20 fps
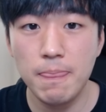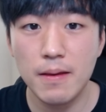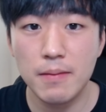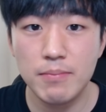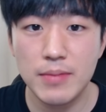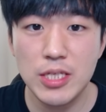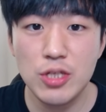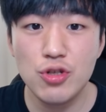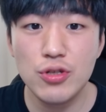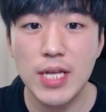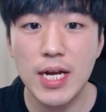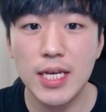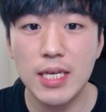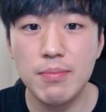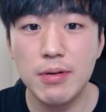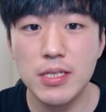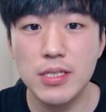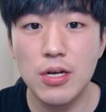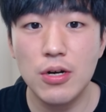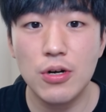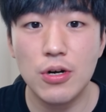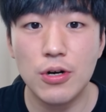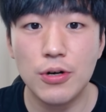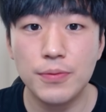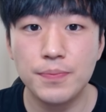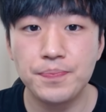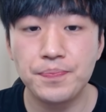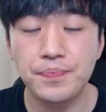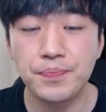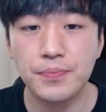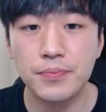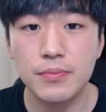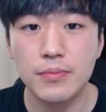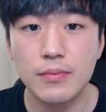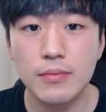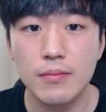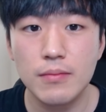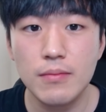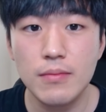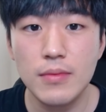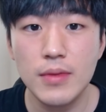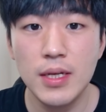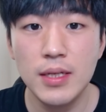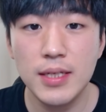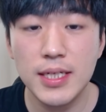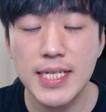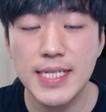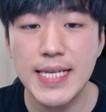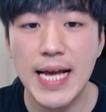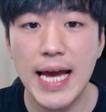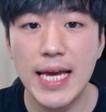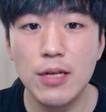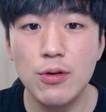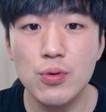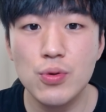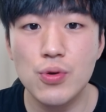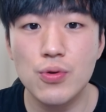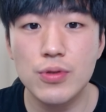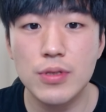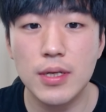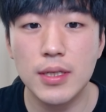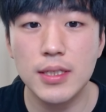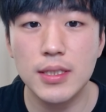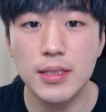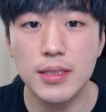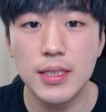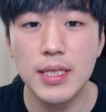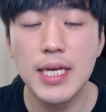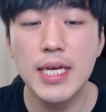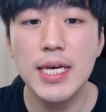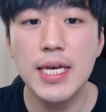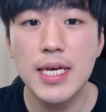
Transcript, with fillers: 민주당 이번 선거 특히 4.15 총선은